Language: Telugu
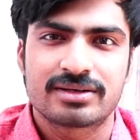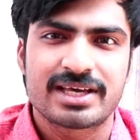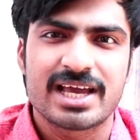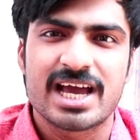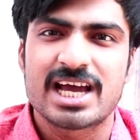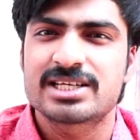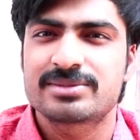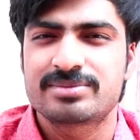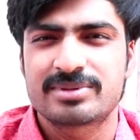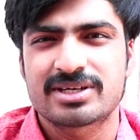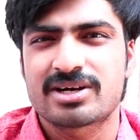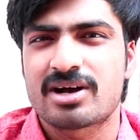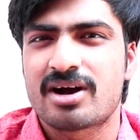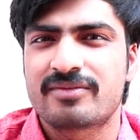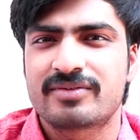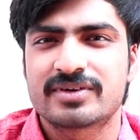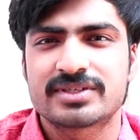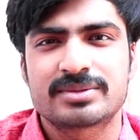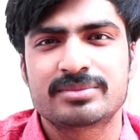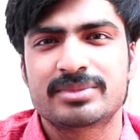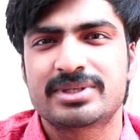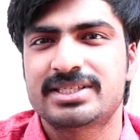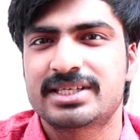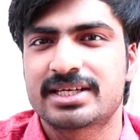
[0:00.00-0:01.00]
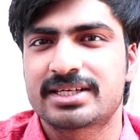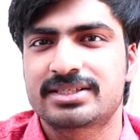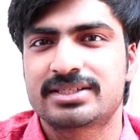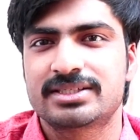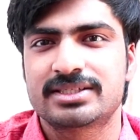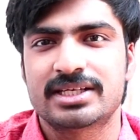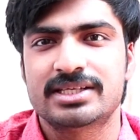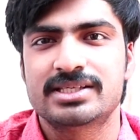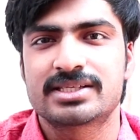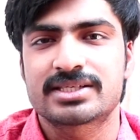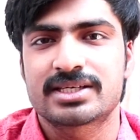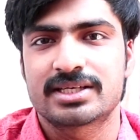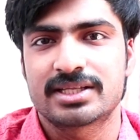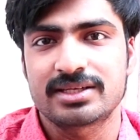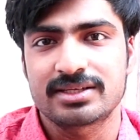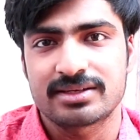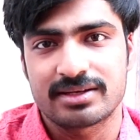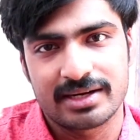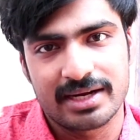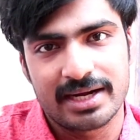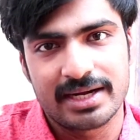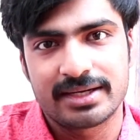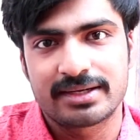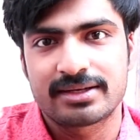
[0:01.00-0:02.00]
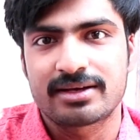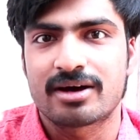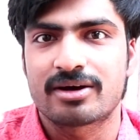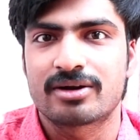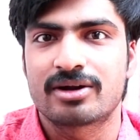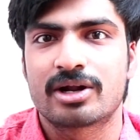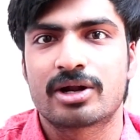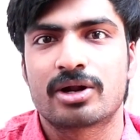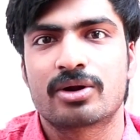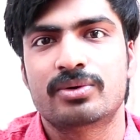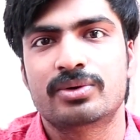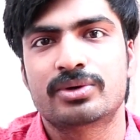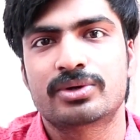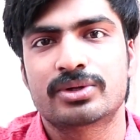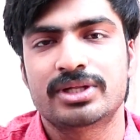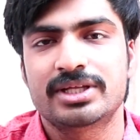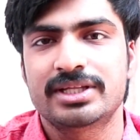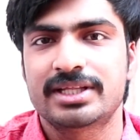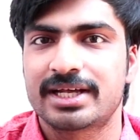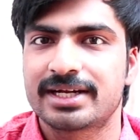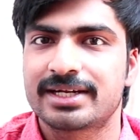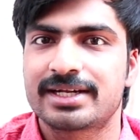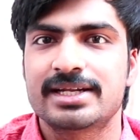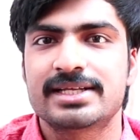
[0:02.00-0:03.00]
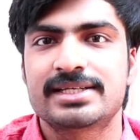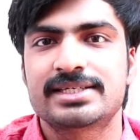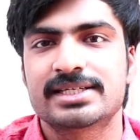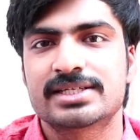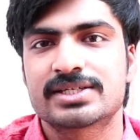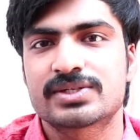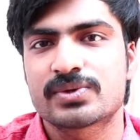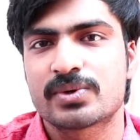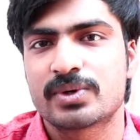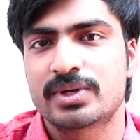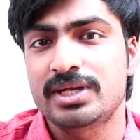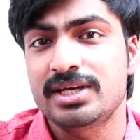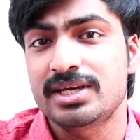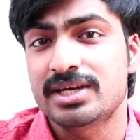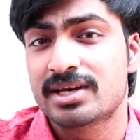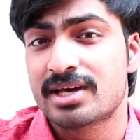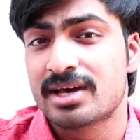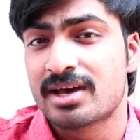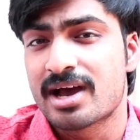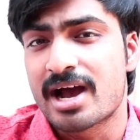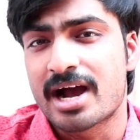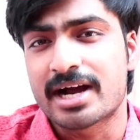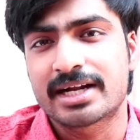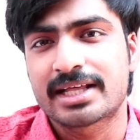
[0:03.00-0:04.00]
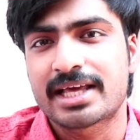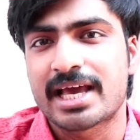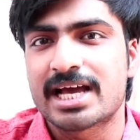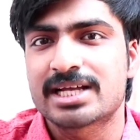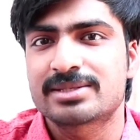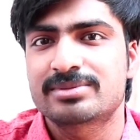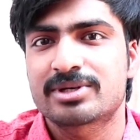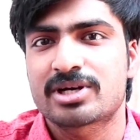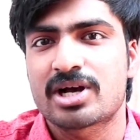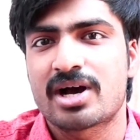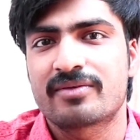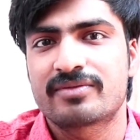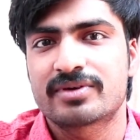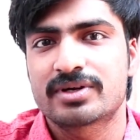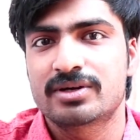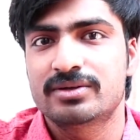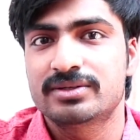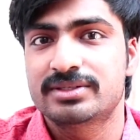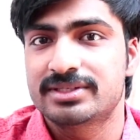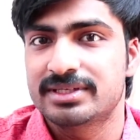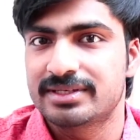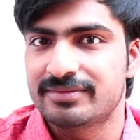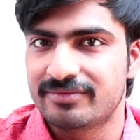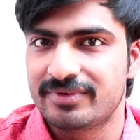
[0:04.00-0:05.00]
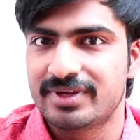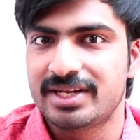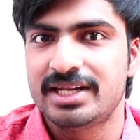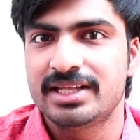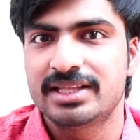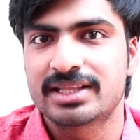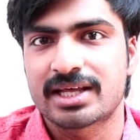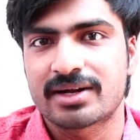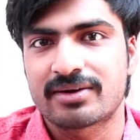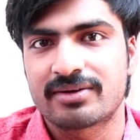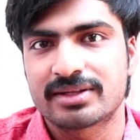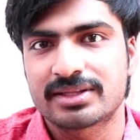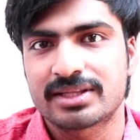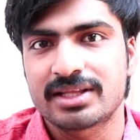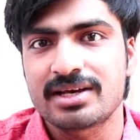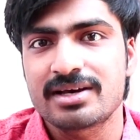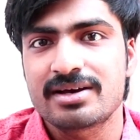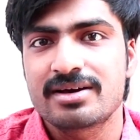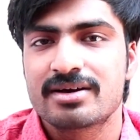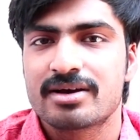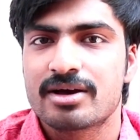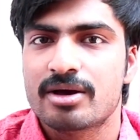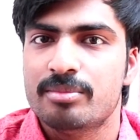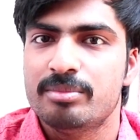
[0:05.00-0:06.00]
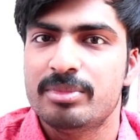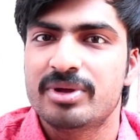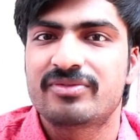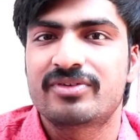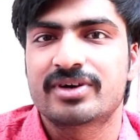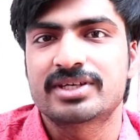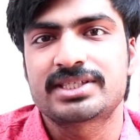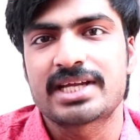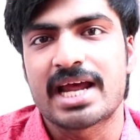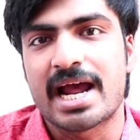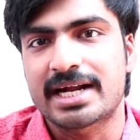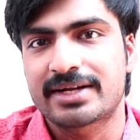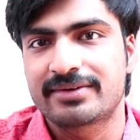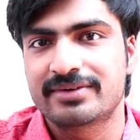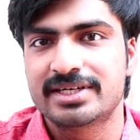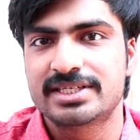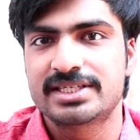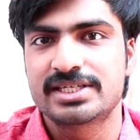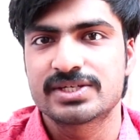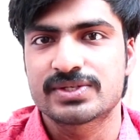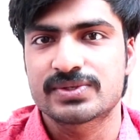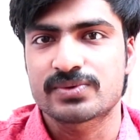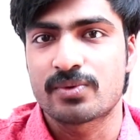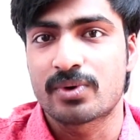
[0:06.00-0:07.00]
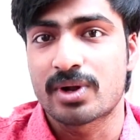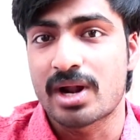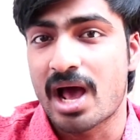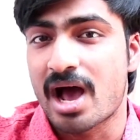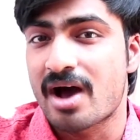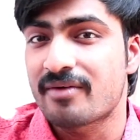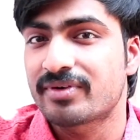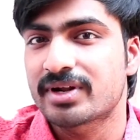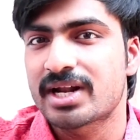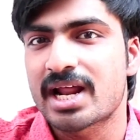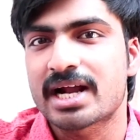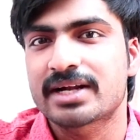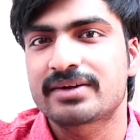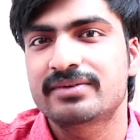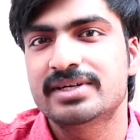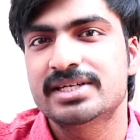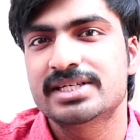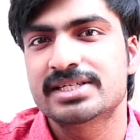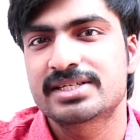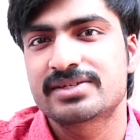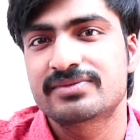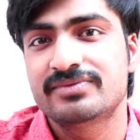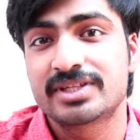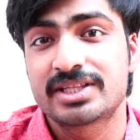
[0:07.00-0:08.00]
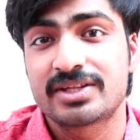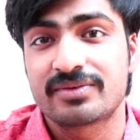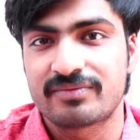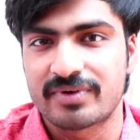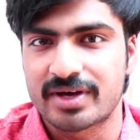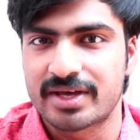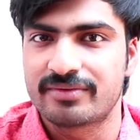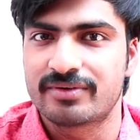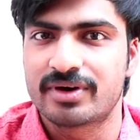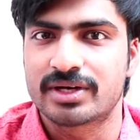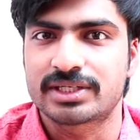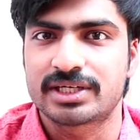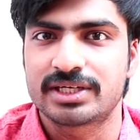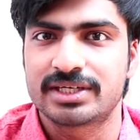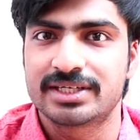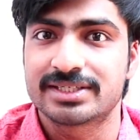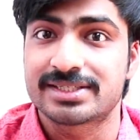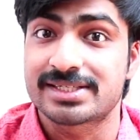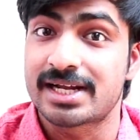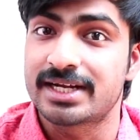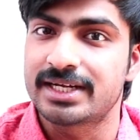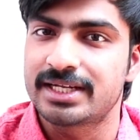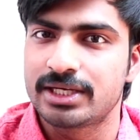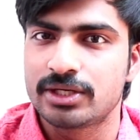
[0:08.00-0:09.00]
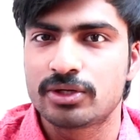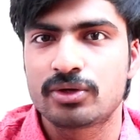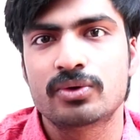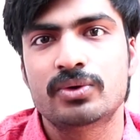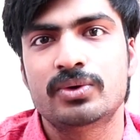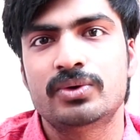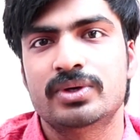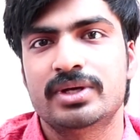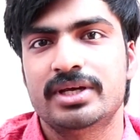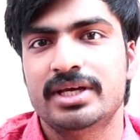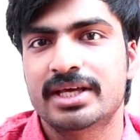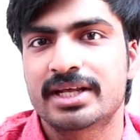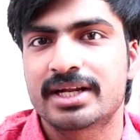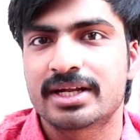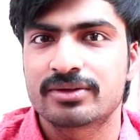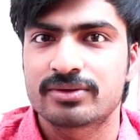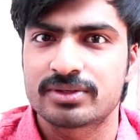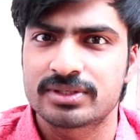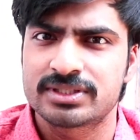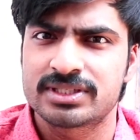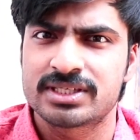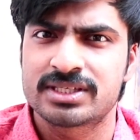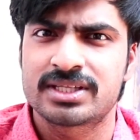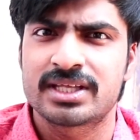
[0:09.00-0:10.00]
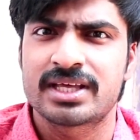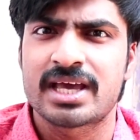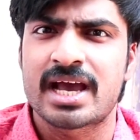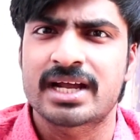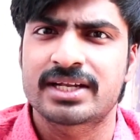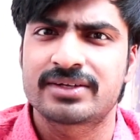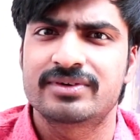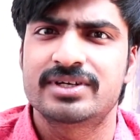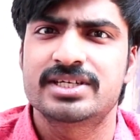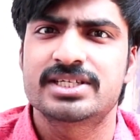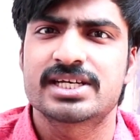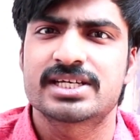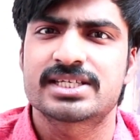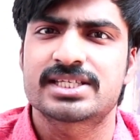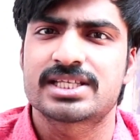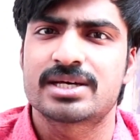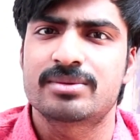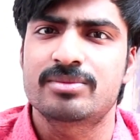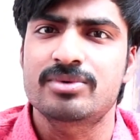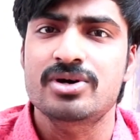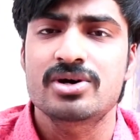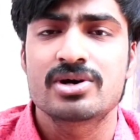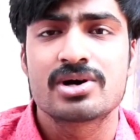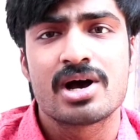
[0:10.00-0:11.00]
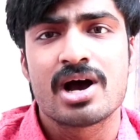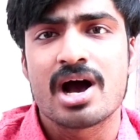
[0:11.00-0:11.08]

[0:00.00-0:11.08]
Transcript: క్యాష్ బ్యాక్ ఆఫర్స్ మీకు సెక్షన్ తెలుసు కదా రైట్ కార్నర్లో ఉంటుంది దాన్ని క్లిక్ చేసుకొని అక్కడ క్యాష్ బ్యాక్ ఆఫర్లో వెళ్ళిన తర్వాత మీరు ఫస్ట్ యాక్టివేట్ చేసుకోవాలి ఆఫర్ని యాక్టివేట్ చేసిన విత్ ఇన్ ఫైవ్ వర్కింగ్ డేస్ అంటే ఇంక్లూడ్ ఏ రోజు అయితే యాక్టివేట్ చేస్తామో